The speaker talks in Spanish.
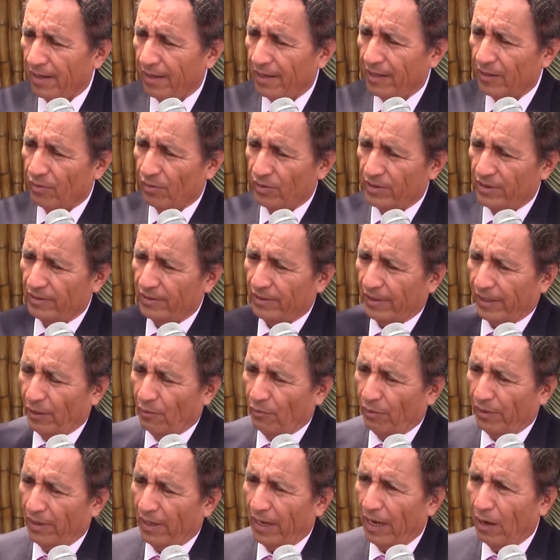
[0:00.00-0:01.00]
Entonces
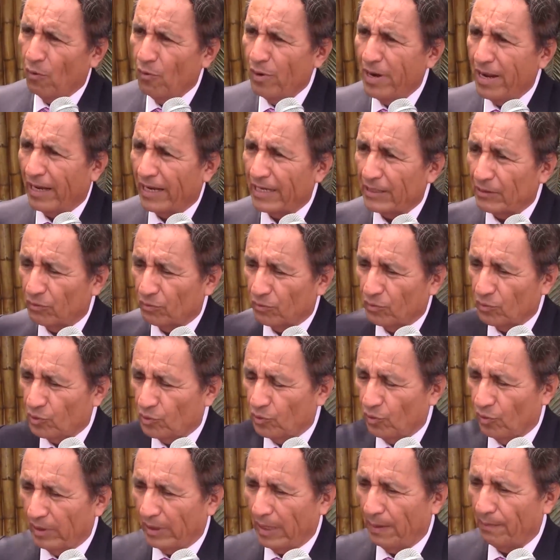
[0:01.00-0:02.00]
creo que la única
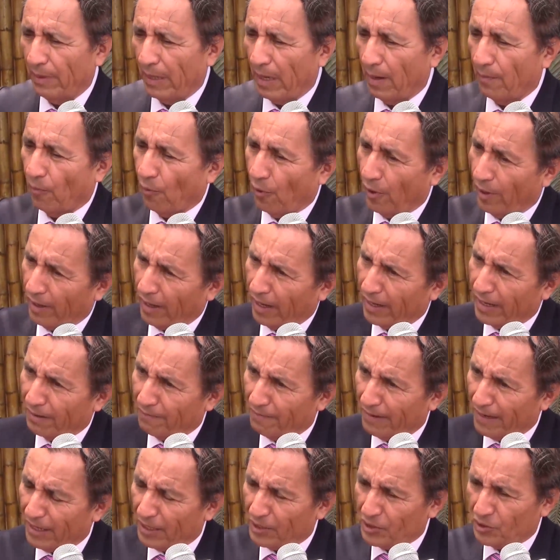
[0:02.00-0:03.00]
institución que para poder a
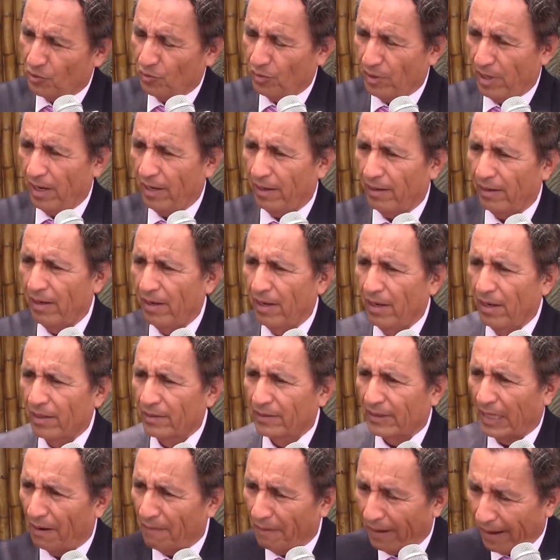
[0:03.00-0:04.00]
nivel nacional
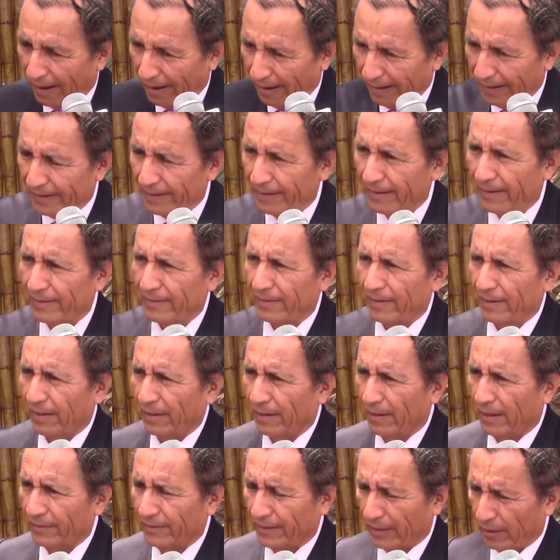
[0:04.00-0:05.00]
trabajar y
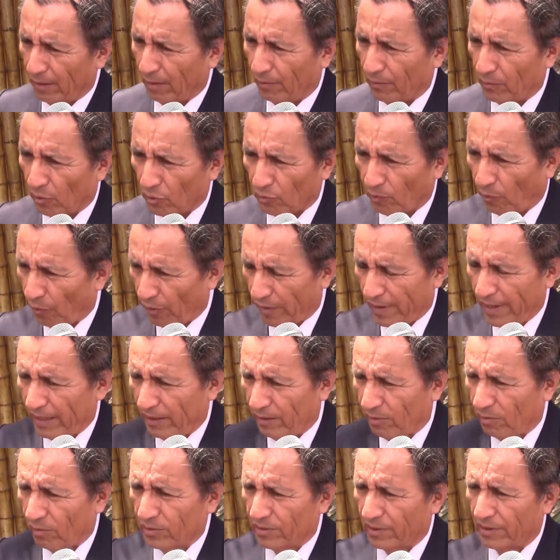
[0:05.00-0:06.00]
eh, hacer los
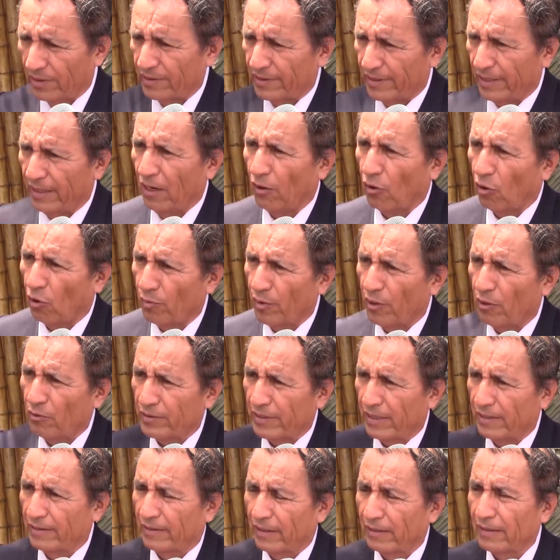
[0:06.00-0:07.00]
proyectos y decirle al gobierno
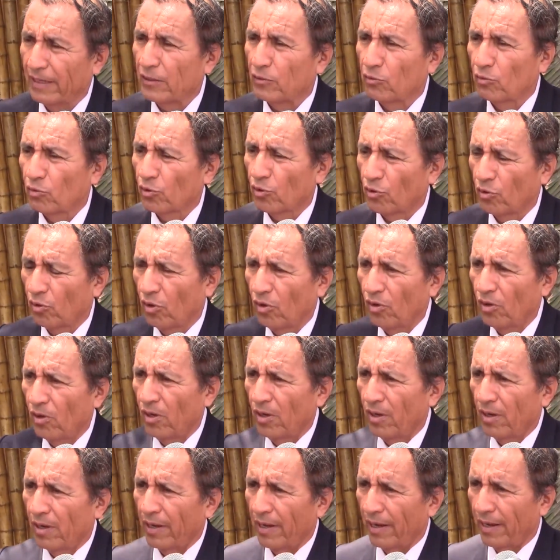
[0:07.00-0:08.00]
central de turno
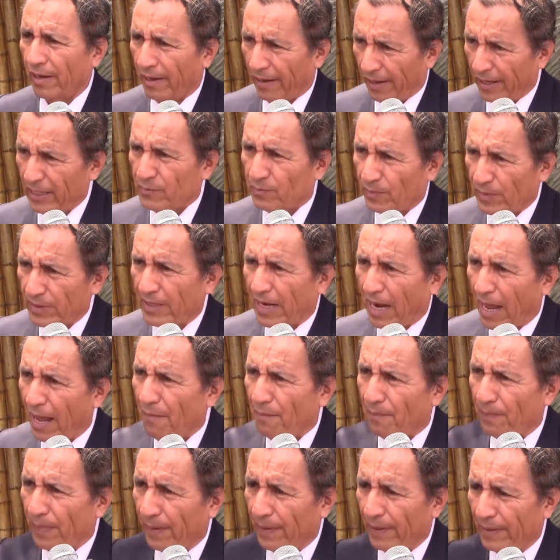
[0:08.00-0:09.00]
eh, es pues la
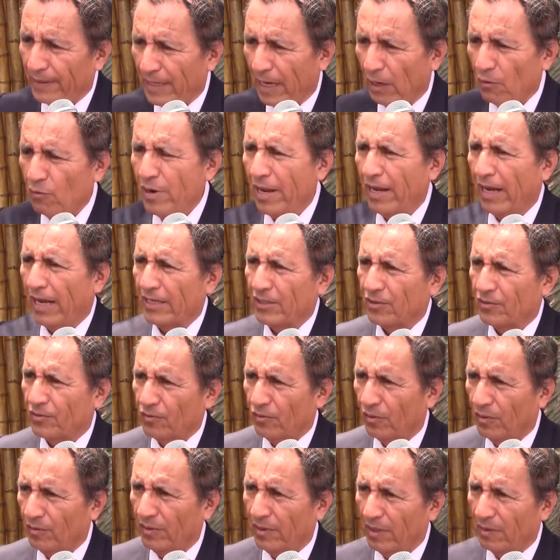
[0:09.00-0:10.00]
AMPE, es la única
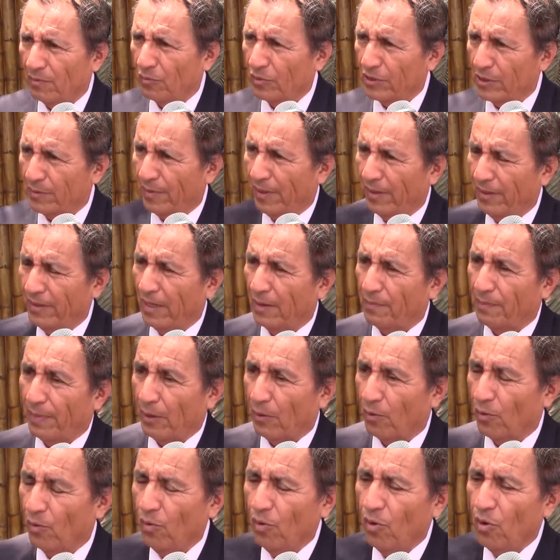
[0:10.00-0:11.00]
asociación de municipales del
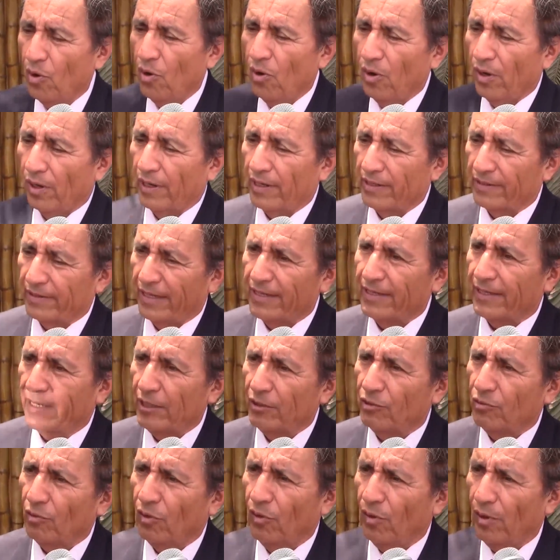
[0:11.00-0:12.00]
Perú que está
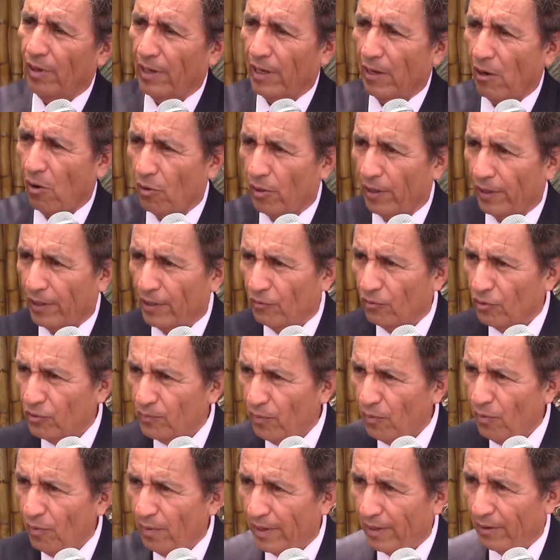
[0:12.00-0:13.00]
inscrito en los registros
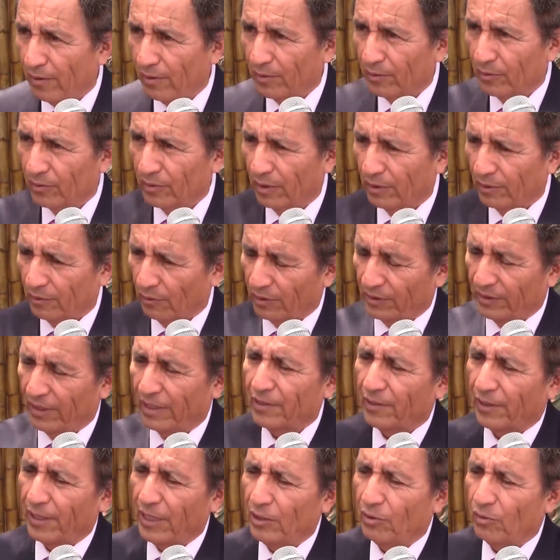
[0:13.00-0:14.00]
públicos, está
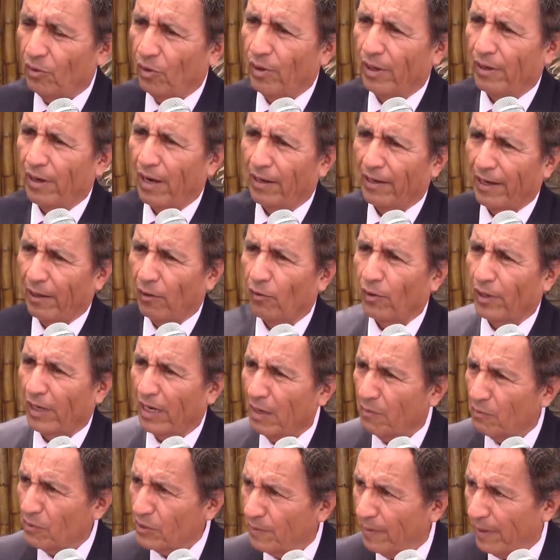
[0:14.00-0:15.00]
inscrito en la ley
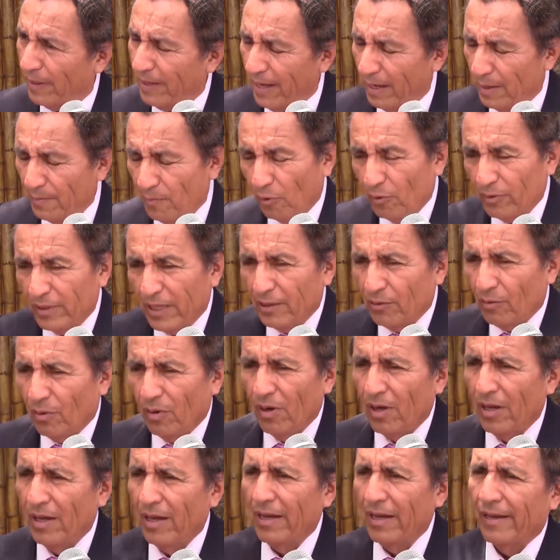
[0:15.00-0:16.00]
orgánica municipalidad por lo
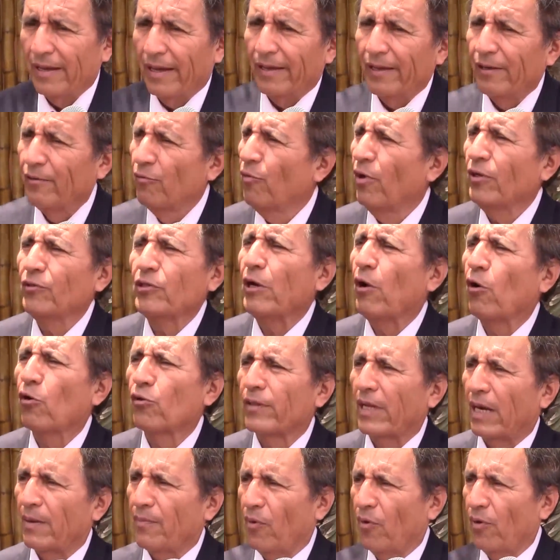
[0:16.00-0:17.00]
tanto no se
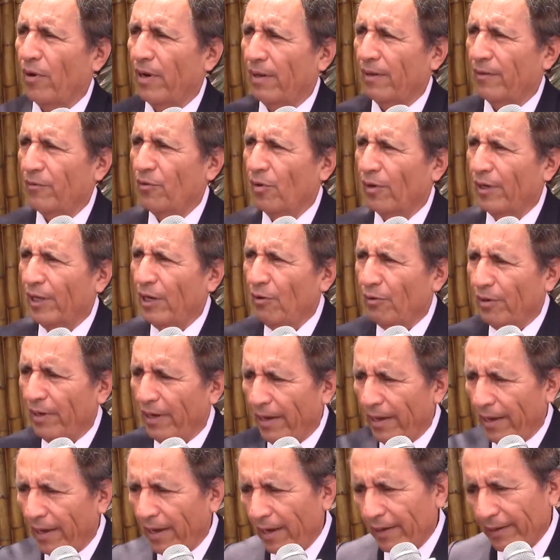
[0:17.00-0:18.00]
contrapone. Yo creo que
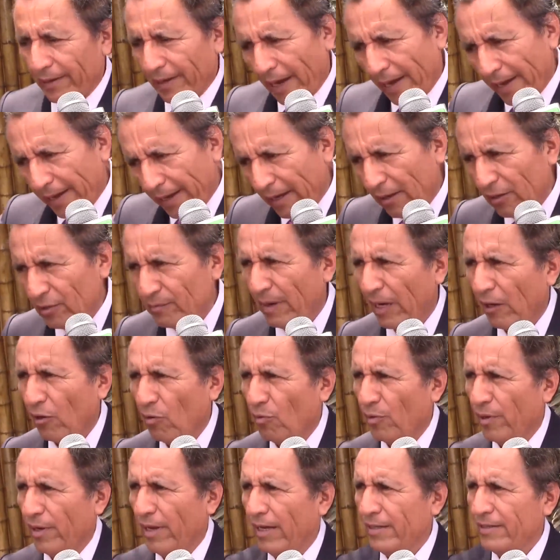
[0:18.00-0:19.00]
haya, que haya las
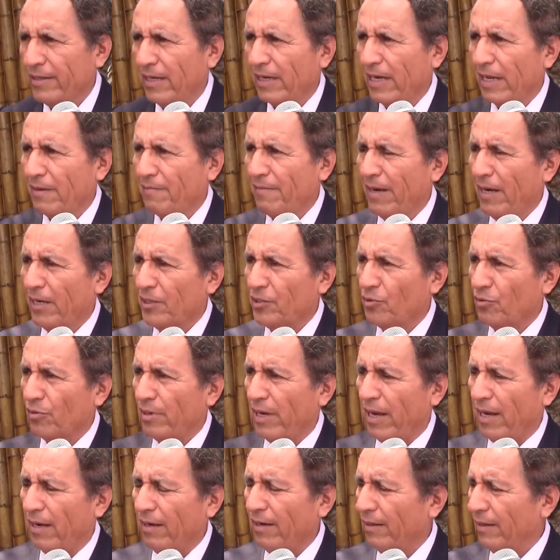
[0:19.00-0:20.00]
mancomunidades a nivel
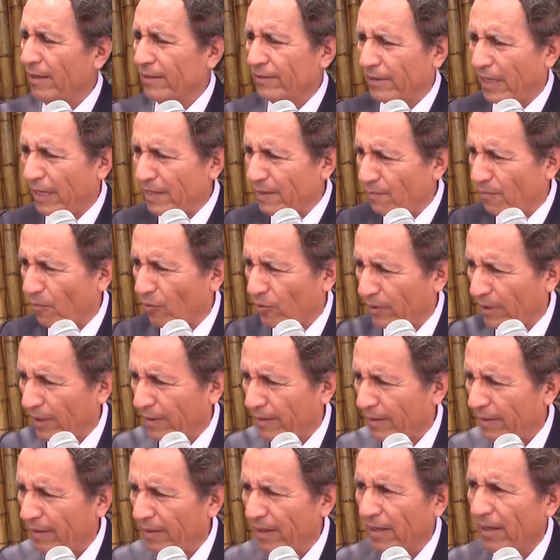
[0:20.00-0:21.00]
nacional está
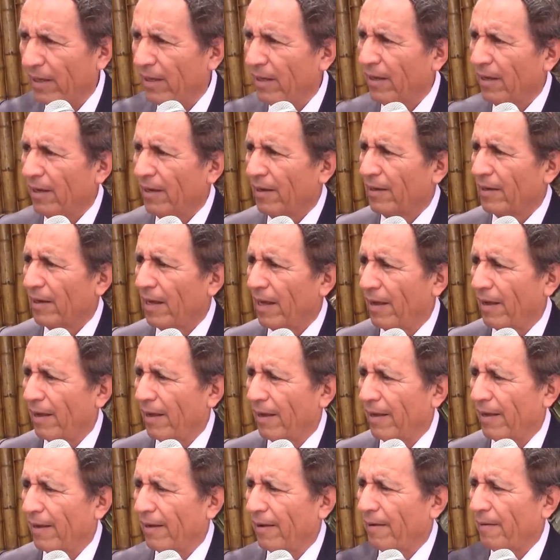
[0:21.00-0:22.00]
importante. Esta iniciativa del
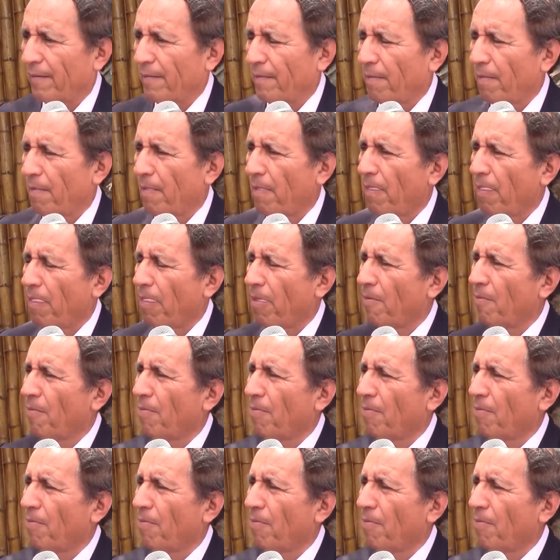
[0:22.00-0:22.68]
eh, alcalde